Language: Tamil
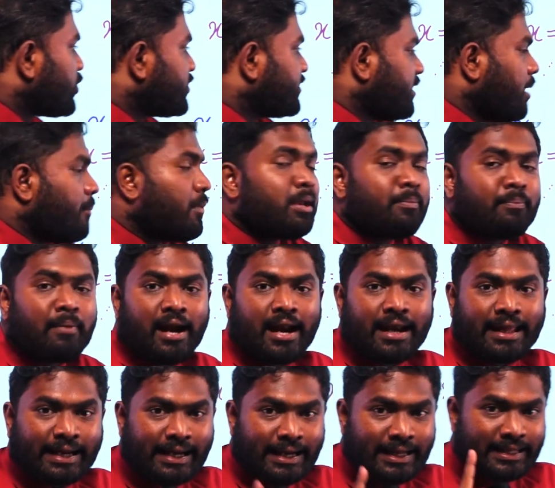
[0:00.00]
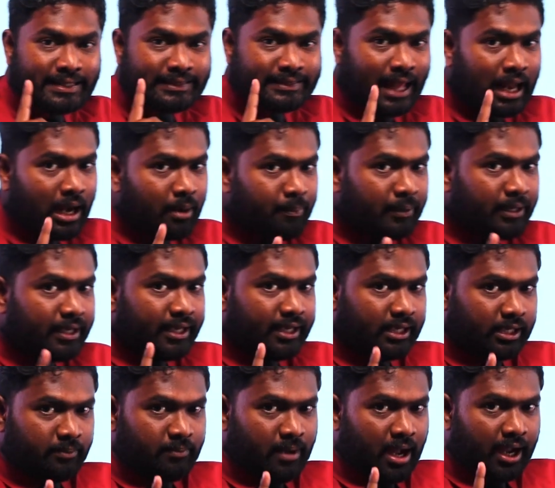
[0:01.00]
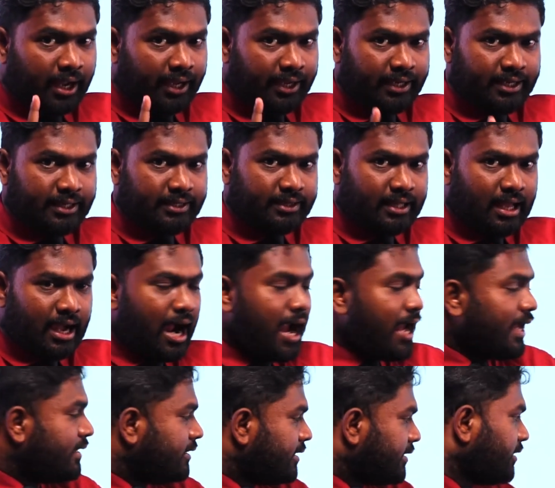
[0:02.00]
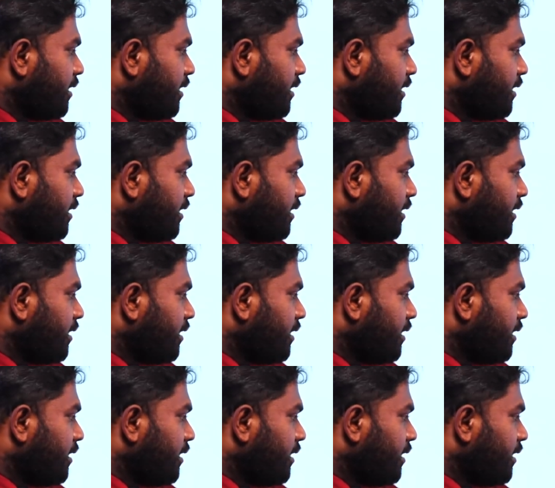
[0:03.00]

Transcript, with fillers: ஒரு சமன்பாடு எங்களுக்கு தரப்பட்டிருக்குமாக இருந்தால் இந்த